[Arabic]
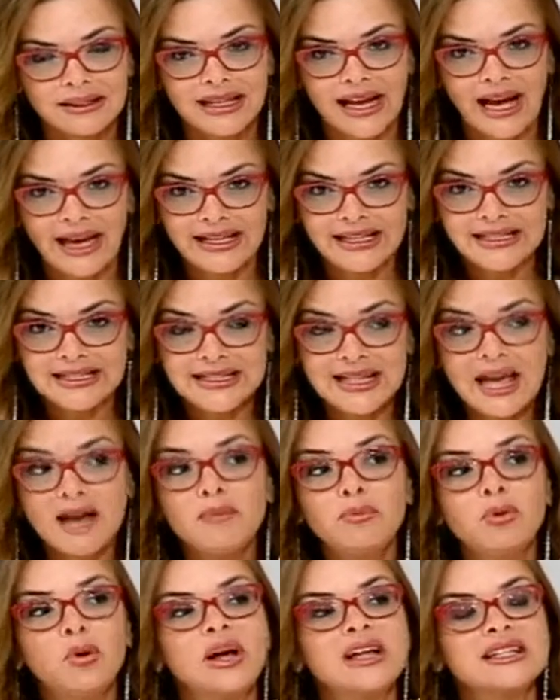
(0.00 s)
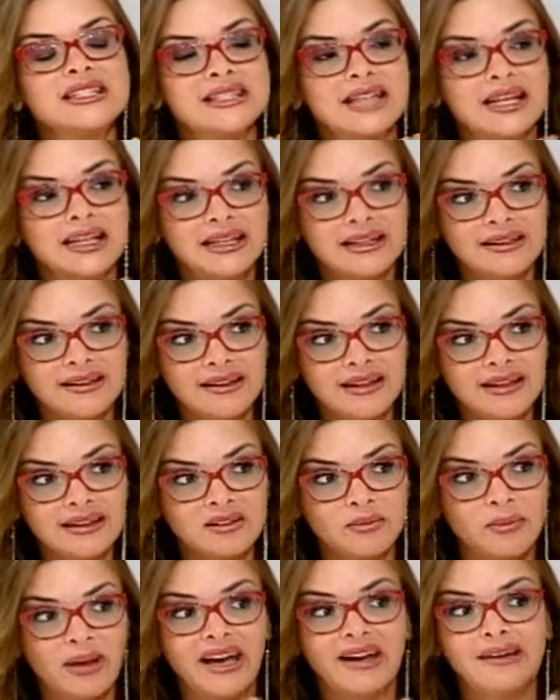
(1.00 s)
رح يستقبلوا
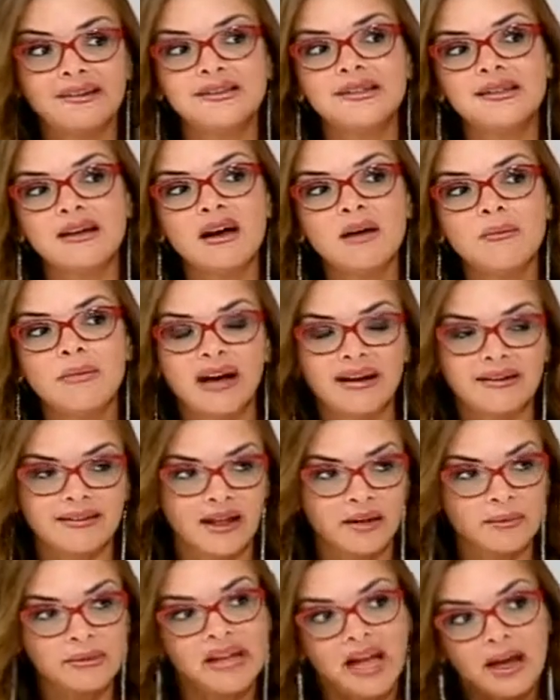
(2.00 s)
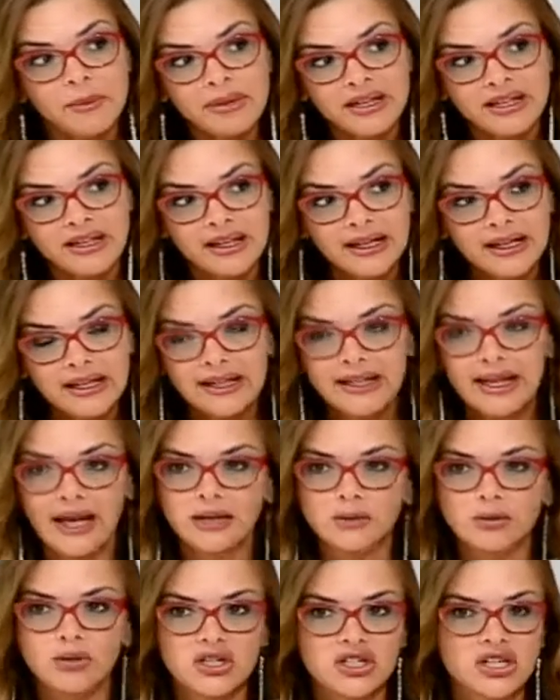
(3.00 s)
هالسيدات باحترام اكثر من قبل
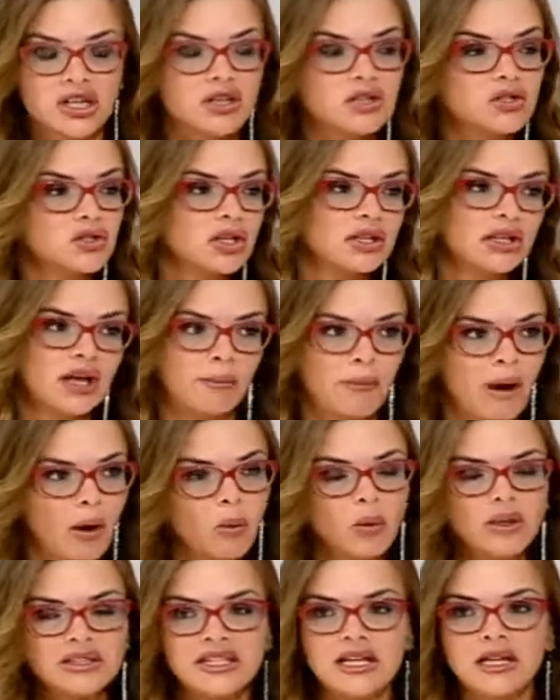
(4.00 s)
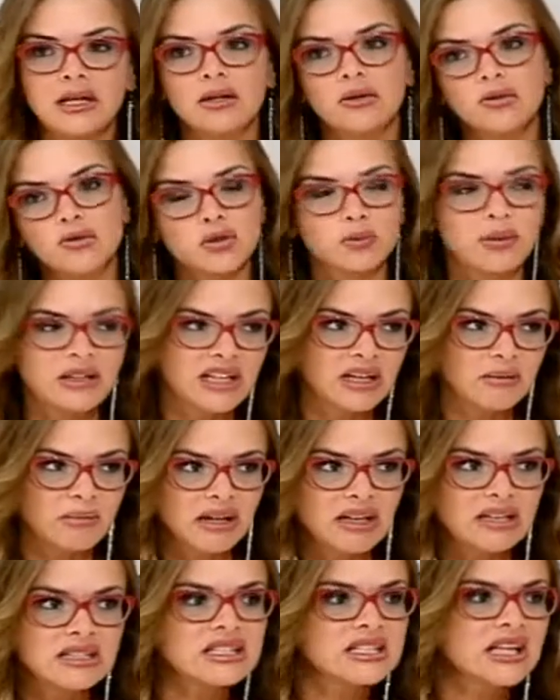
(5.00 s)
لانه رجال الشرطه معودين انه شو بدك
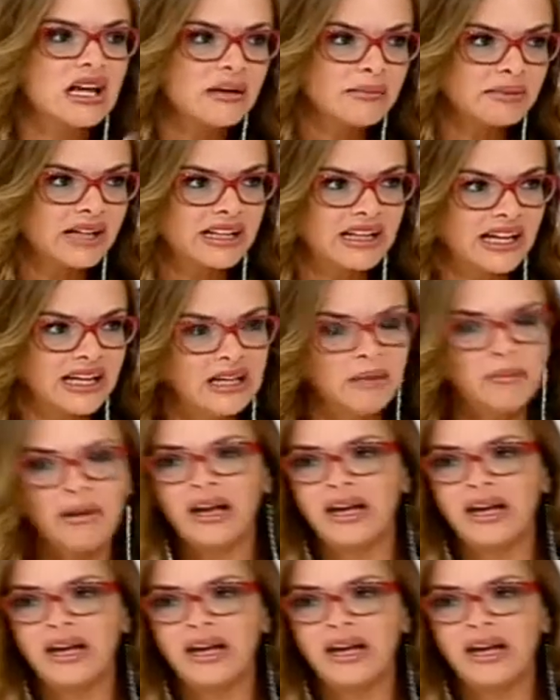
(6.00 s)
بالقصة بدها تعل